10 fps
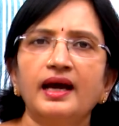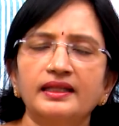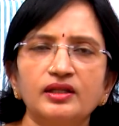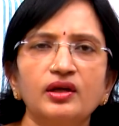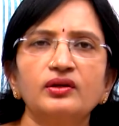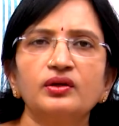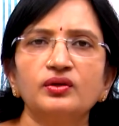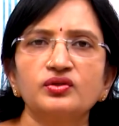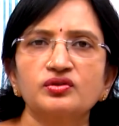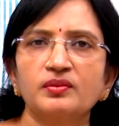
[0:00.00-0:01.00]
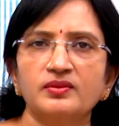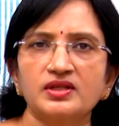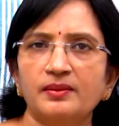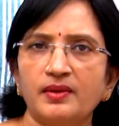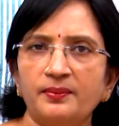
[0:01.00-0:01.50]
అందరూ అనుకోవచ్చు మేము
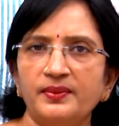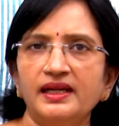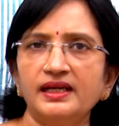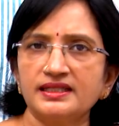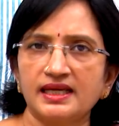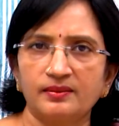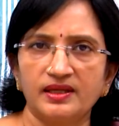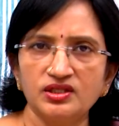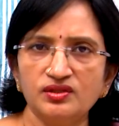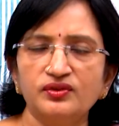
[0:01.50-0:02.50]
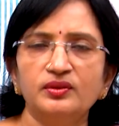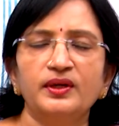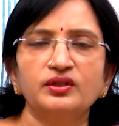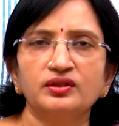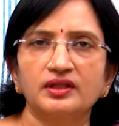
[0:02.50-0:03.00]
చా మా పిల్లలకు చాలా మంచి ఫుడ్
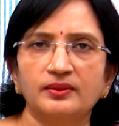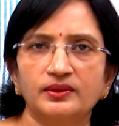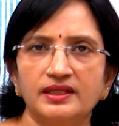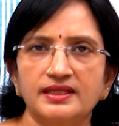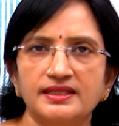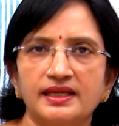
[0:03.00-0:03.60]
పెడుతున్నాము అనేసి